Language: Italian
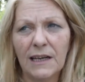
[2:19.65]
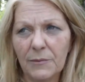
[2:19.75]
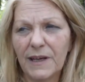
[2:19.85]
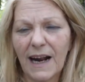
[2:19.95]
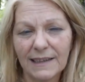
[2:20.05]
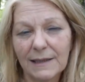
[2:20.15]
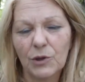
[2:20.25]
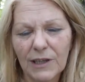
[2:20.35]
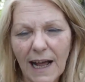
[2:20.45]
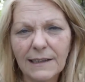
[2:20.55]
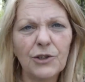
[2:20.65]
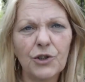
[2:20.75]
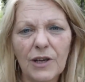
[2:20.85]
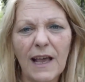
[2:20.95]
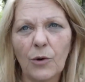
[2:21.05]
liberal
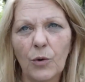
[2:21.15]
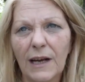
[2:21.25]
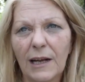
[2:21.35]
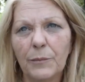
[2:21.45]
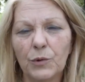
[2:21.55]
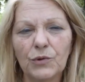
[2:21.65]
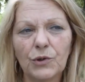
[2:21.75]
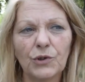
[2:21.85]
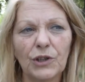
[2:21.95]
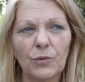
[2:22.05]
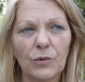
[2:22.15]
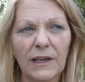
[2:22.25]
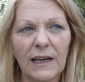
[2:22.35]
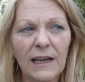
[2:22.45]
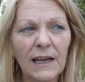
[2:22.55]
democratici, è quella appunto appunto di
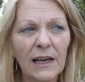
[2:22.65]
un